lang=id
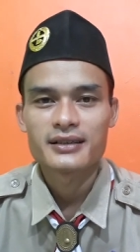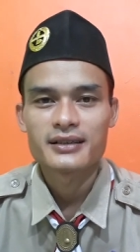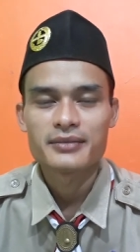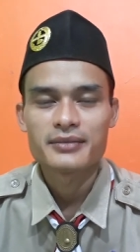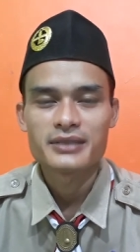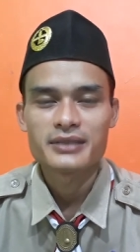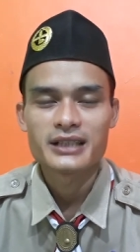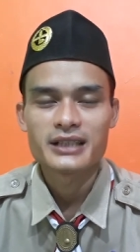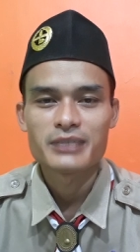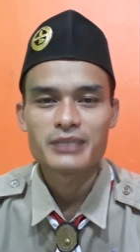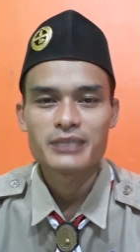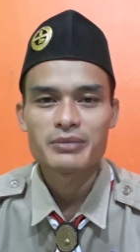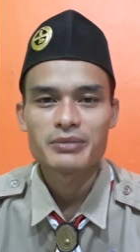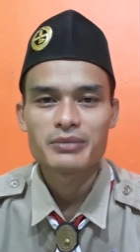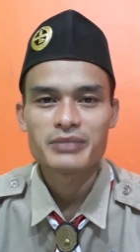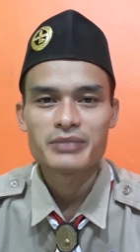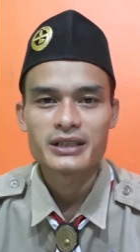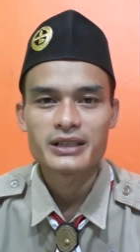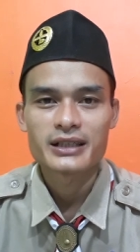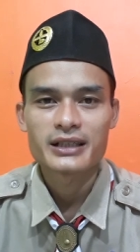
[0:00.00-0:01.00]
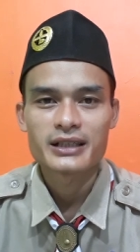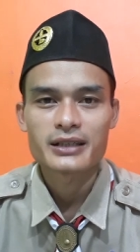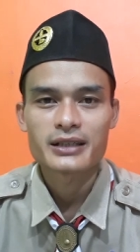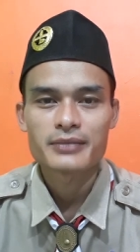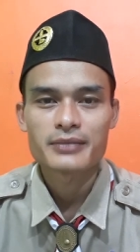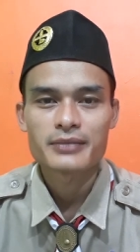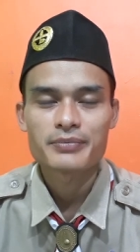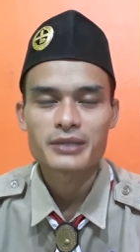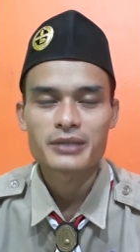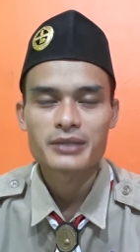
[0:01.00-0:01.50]
menjadi pembina
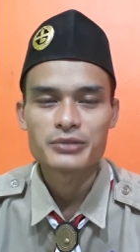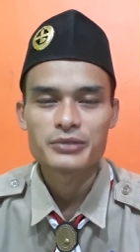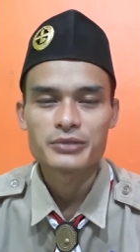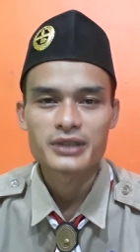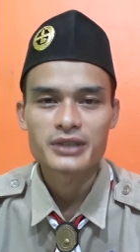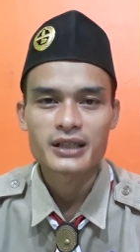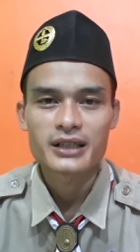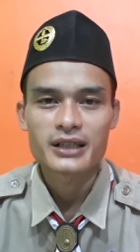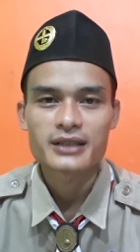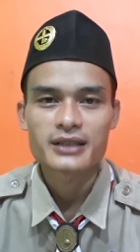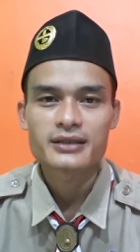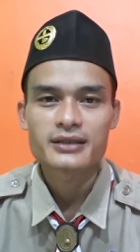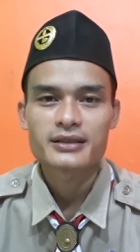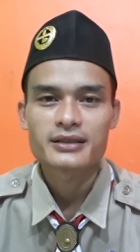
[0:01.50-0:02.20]
pramuka